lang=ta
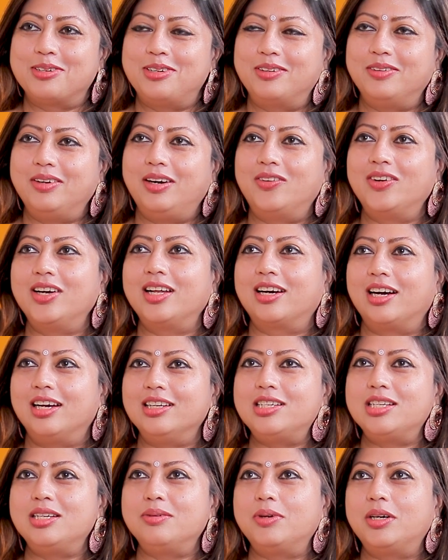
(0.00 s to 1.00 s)
சொல்லிடுவேன் அவங்களுக்கு
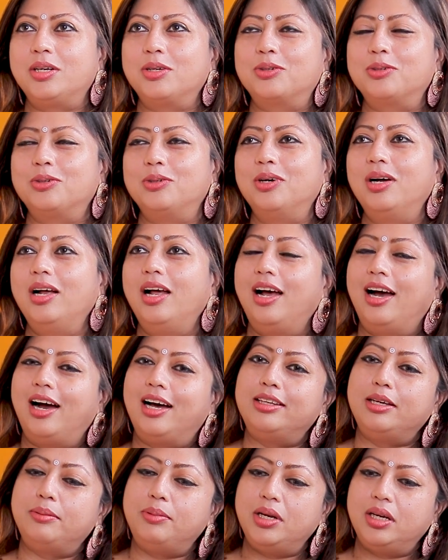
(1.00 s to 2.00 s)
ஆச்சரியமாக இருக்கும்
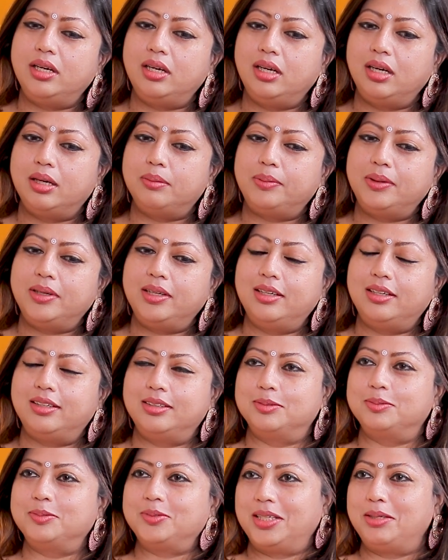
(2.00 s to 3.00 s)
அது எப்படின்னா அப்படின்னா
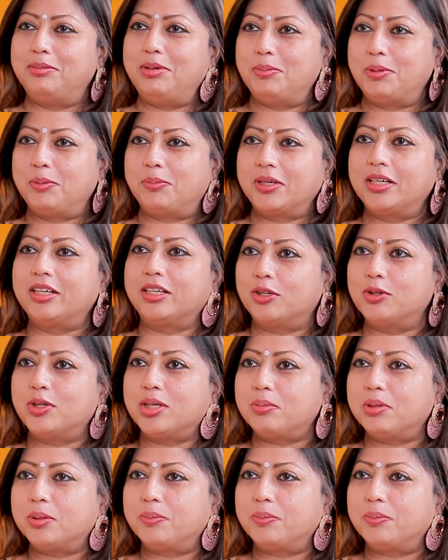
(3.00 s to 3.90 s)
எப்படி பார்ப்பாங்கன்னா டவுட்டாக